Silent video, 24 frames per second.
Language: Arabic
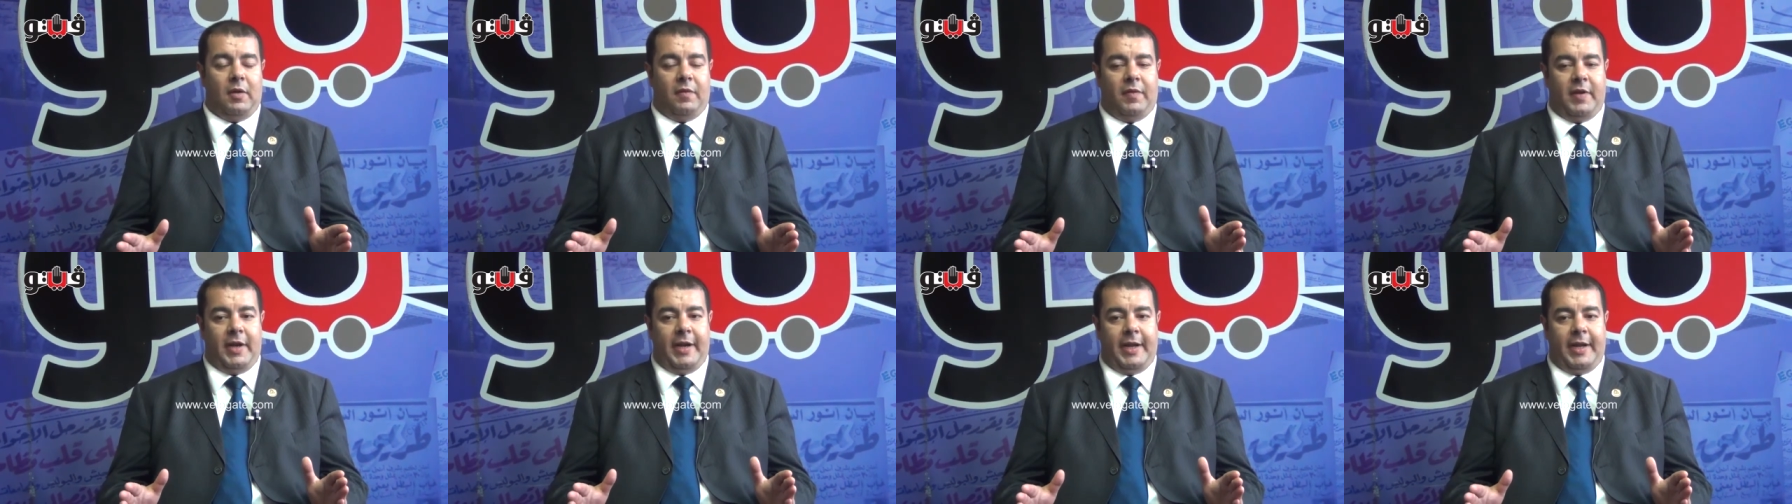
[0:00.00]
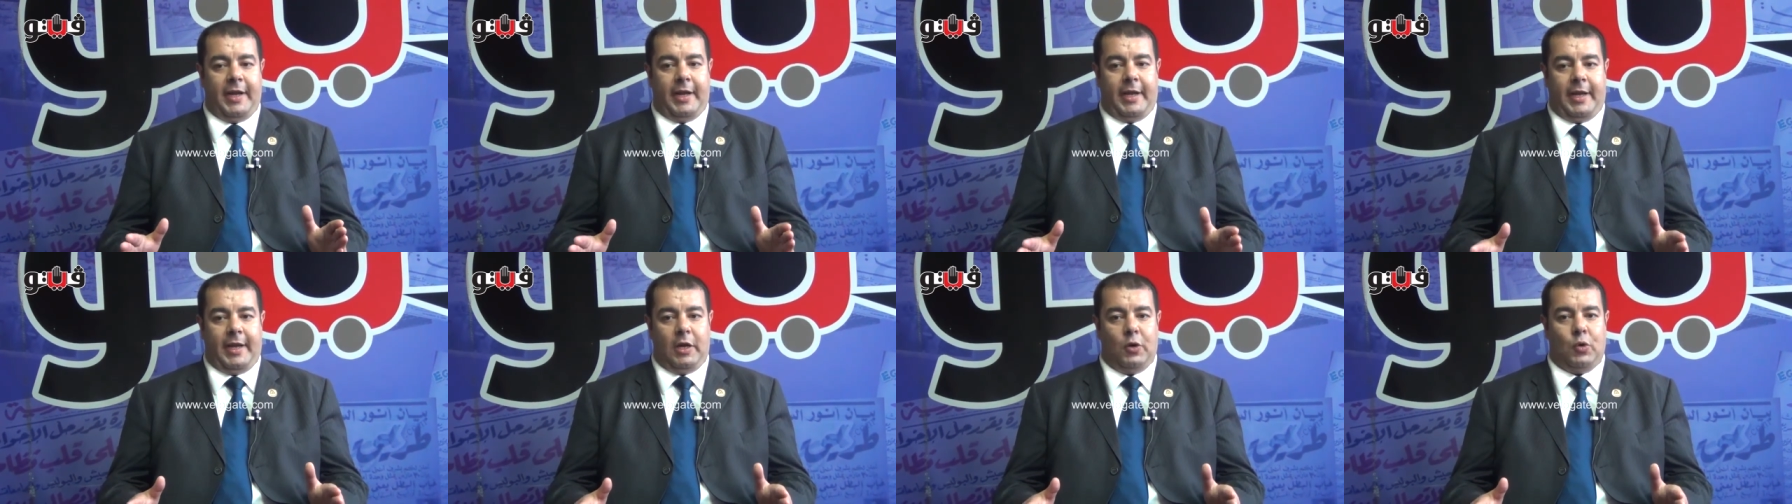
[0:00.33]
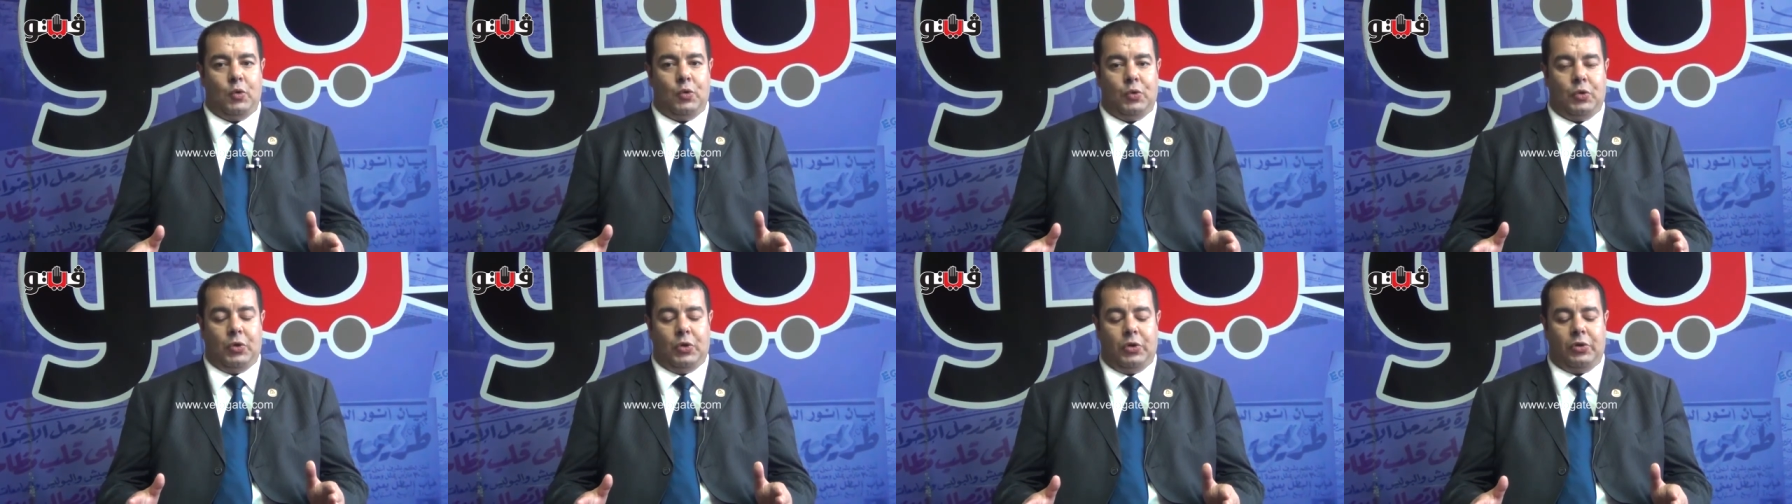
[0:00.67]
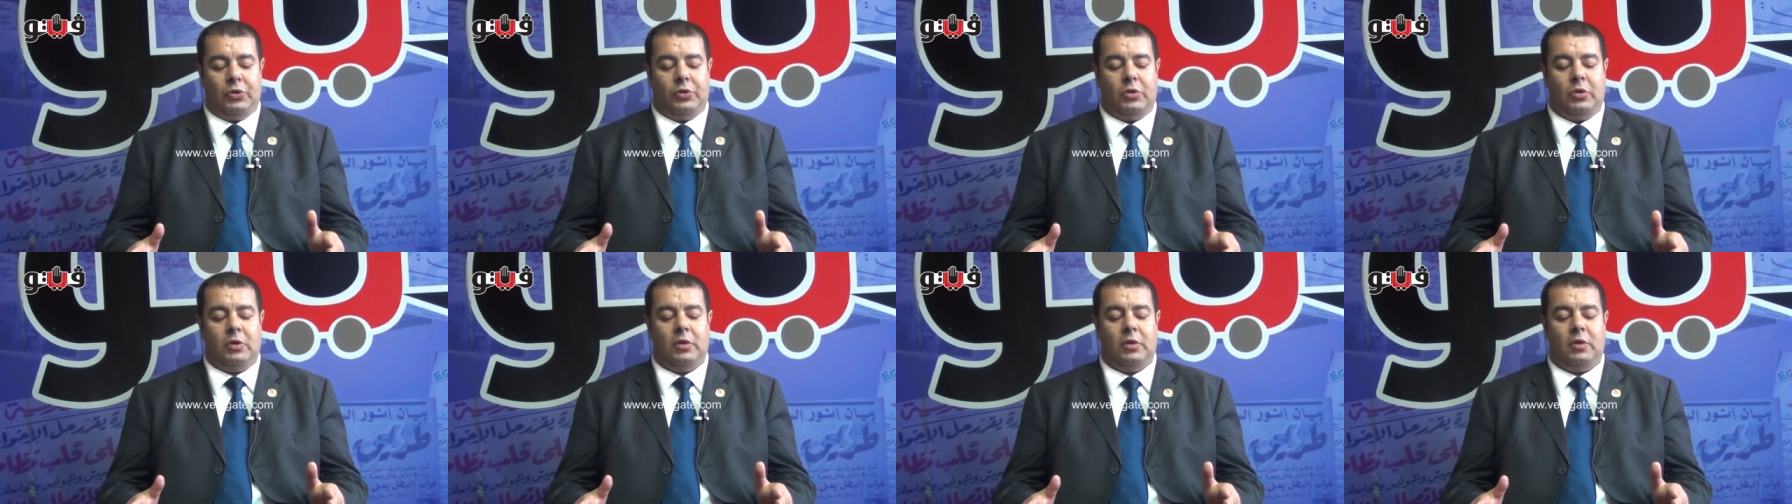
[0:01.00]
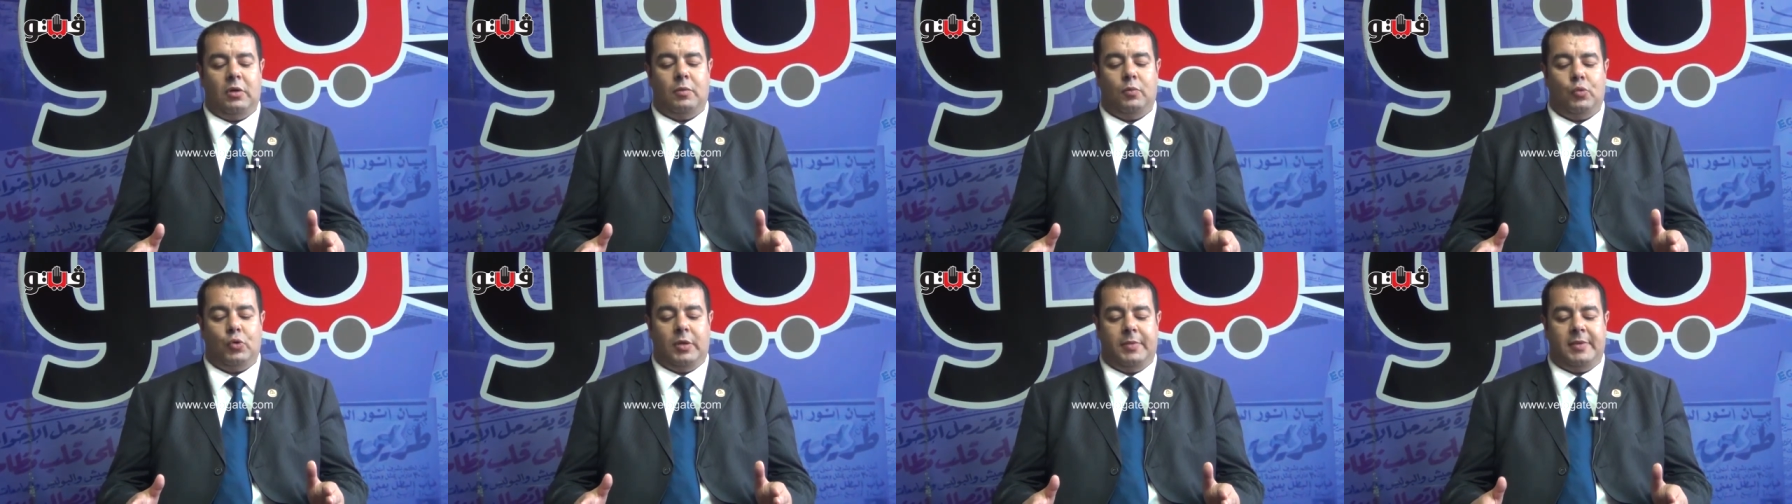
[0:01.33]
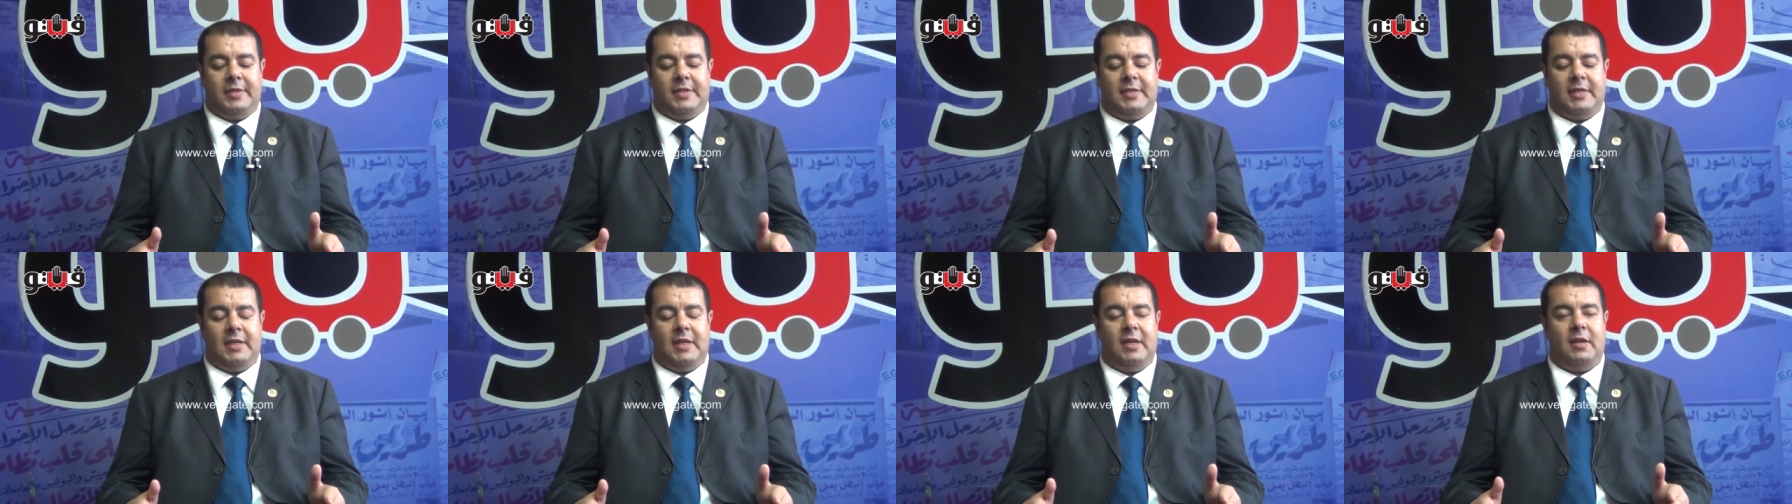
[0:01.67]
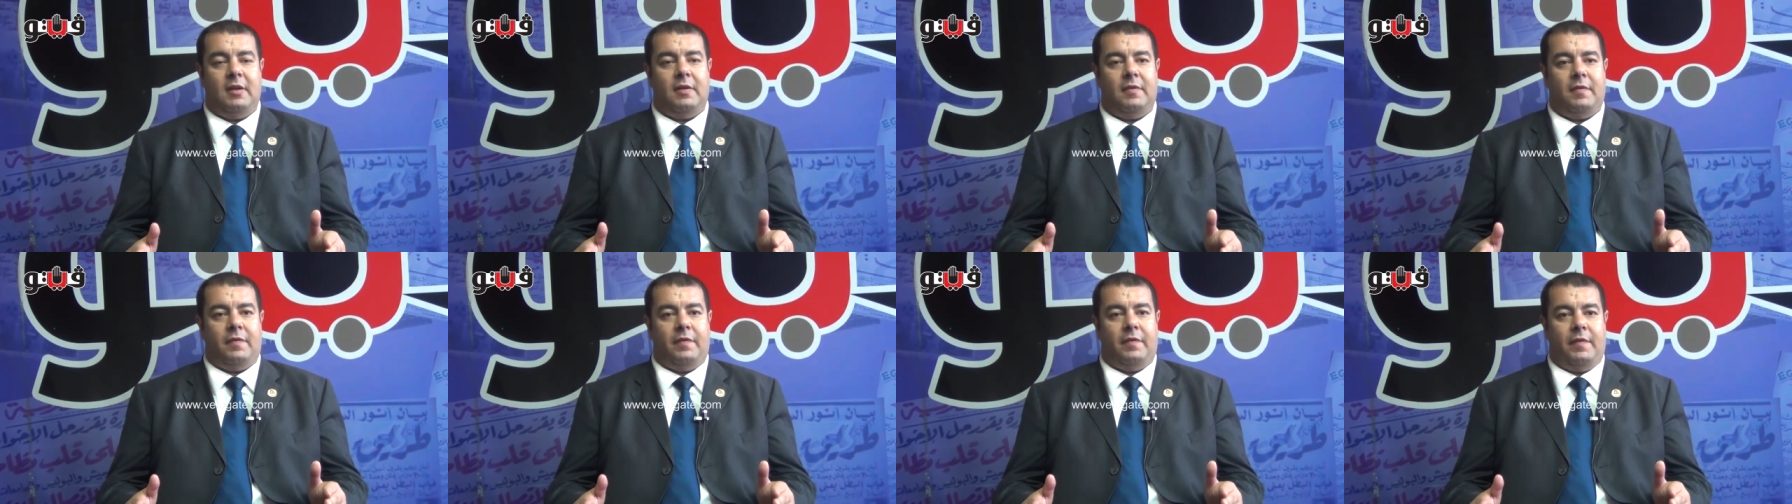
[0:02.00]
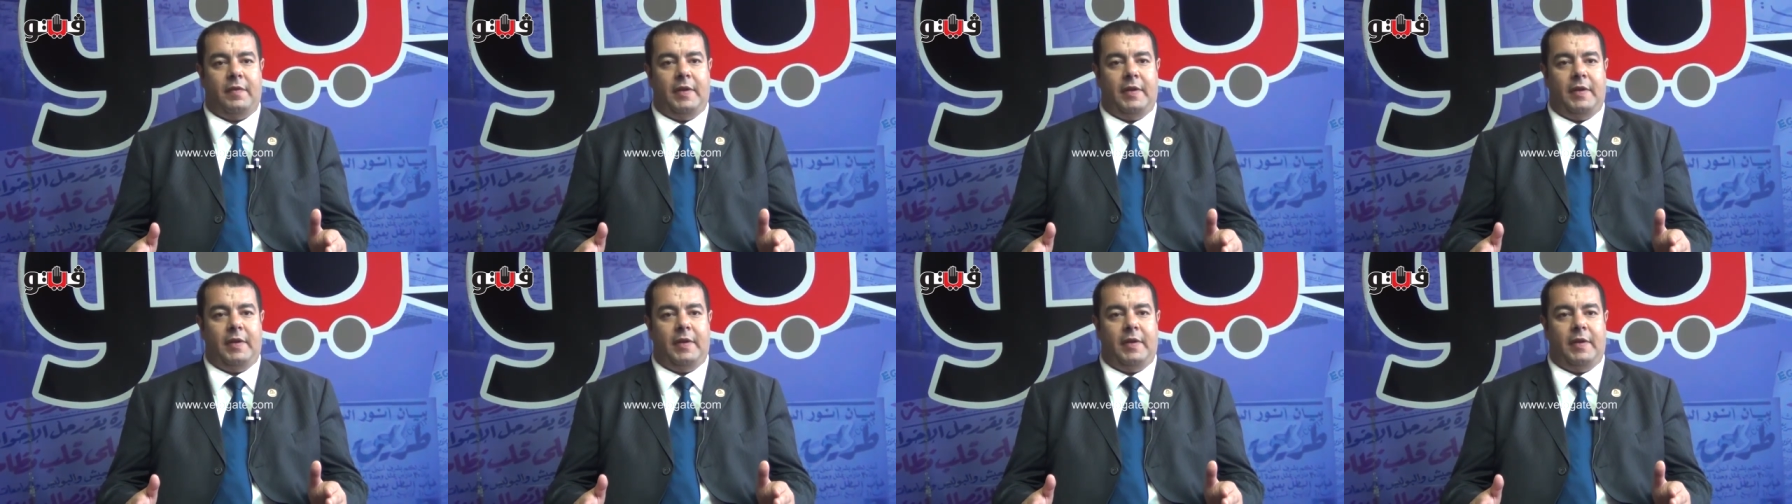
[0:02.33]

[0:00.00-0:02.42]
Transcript: في النهارده متمثله